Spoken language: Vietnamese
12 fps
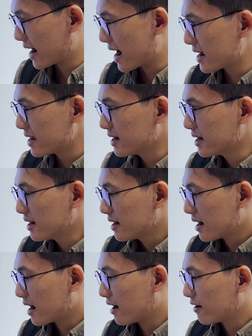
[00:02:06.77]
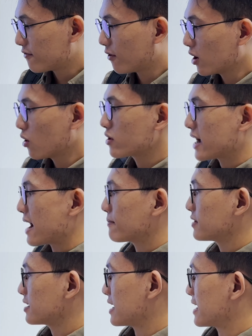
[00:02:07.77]
cái follow cam,
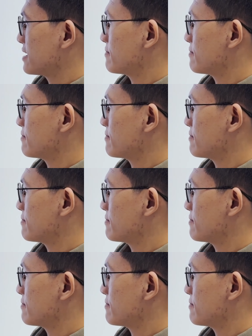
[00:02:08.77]
tức là khi